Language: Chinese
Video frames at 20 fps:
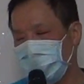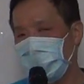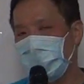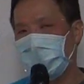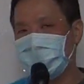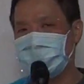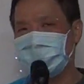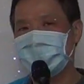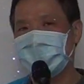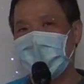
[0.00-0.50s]

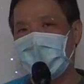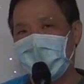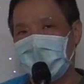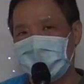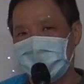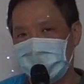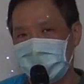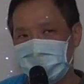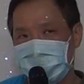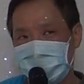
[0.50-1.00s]
越
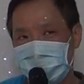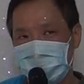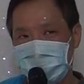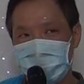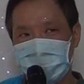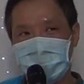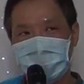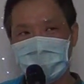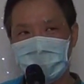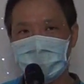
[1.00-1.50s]
大的，
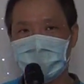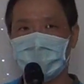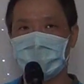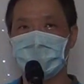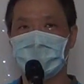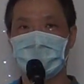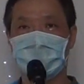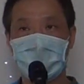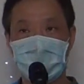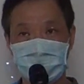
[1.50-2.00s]

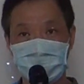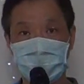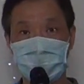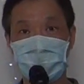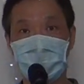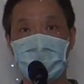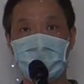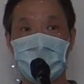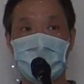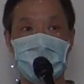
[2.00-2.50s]
那就
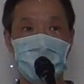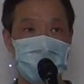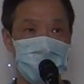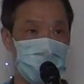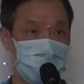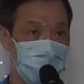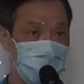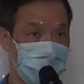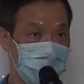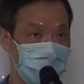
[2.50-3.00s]
越亮。
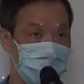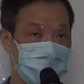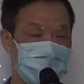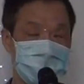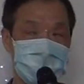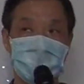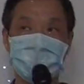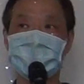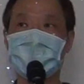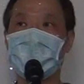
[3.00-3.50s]

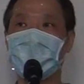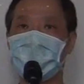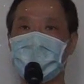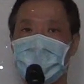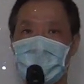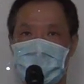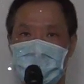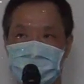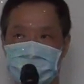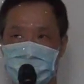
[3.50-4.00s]
像太阳，